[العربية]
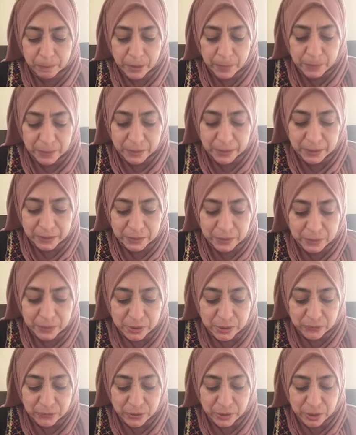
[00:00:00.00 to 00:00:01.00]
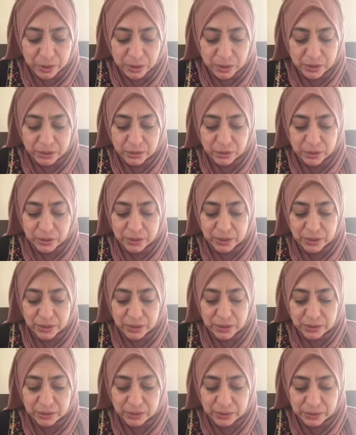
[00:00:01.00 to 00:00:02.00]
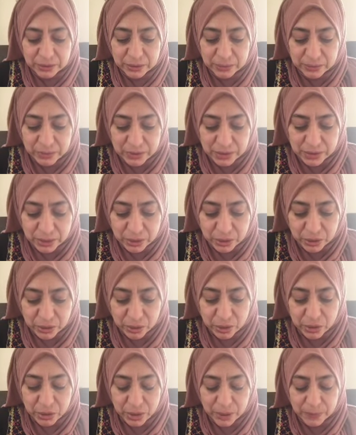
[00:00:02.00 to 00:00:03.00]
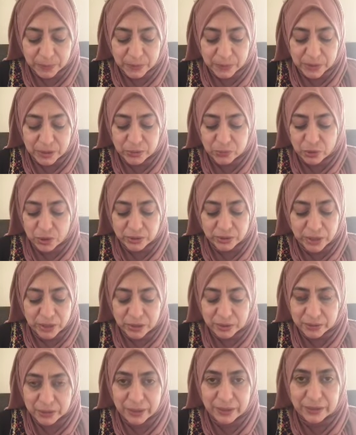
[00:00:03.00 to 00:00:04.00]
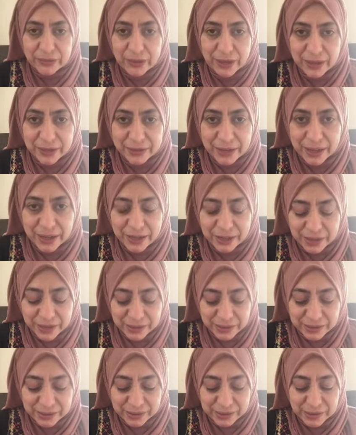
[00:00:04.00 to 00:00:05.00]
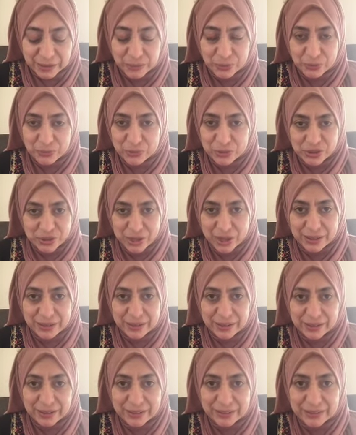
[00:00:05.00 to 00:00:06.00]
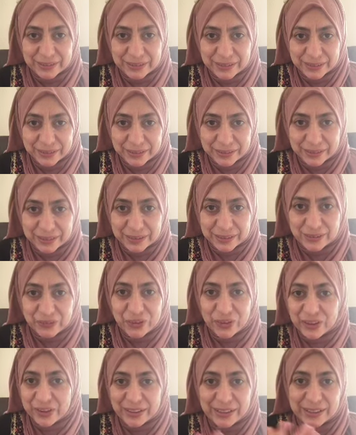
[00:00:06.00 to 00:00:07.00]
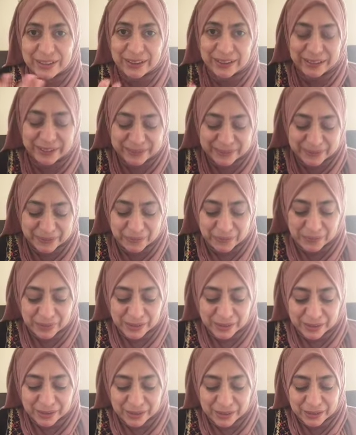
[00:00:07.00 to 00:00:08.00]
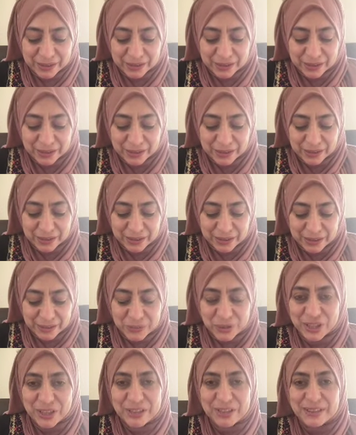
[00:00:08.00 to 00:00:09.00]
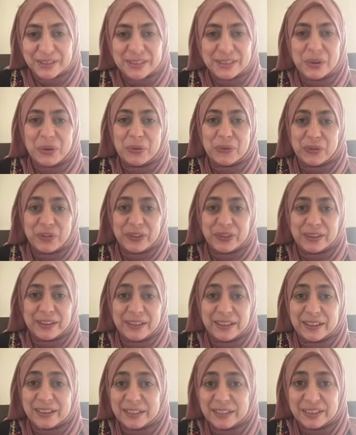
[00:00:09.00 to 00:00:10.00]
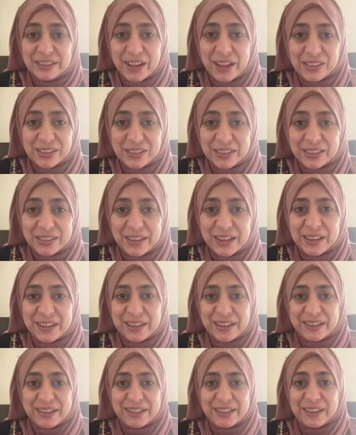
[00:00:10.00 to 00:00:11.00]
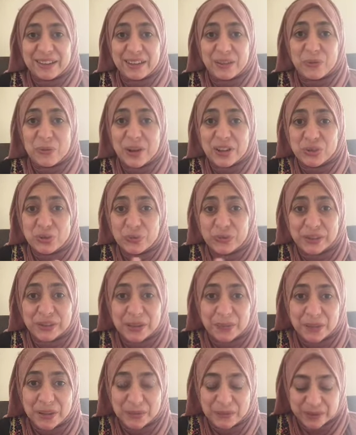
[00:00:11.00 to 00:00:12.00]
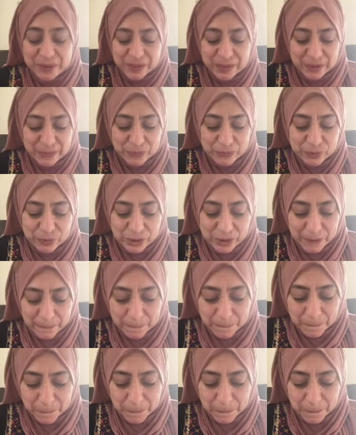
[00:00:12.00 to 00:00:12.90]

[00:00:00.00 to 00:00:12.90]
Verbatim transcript: بكيت من الفرحة لدرجة اني طلعت من السيارة ابكي واضحك يعني عندها حالة هيستيرية مش قادرة يعني ايه تفرج الله يعني آه، مش قادرة تستوعب فرج الله ان اللي حصل ده اخوها شوفي تماما الحمد لله